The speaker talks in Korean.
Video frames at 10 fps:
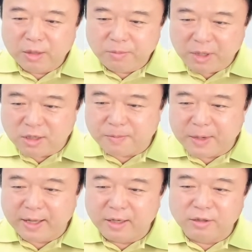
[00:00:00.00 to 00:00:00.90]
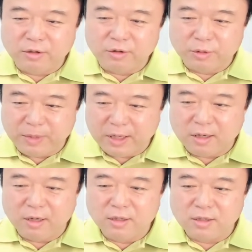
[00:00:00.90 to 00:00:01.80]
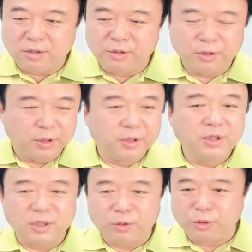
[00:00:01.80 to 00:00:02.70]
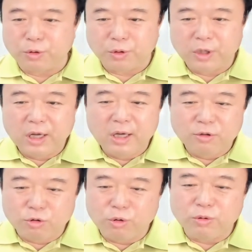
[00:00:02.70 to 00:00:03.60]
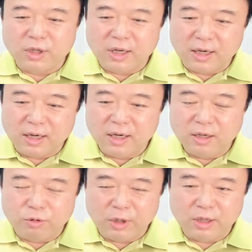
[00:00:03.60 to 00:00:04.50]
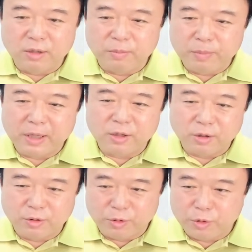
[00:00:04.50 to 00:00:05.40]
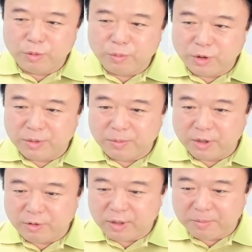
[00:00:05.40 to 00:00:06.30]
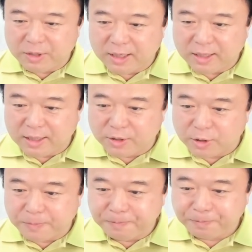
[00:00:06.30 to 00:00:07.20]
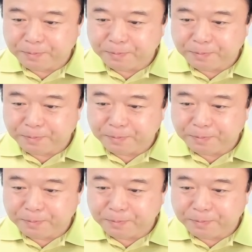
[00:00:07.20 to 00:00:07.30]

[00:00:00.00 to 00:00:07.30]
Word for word: be inspired to, be caused to 이런 식으로 수동태가 된 패턴으로 보시면 됩니다. 그렇죠?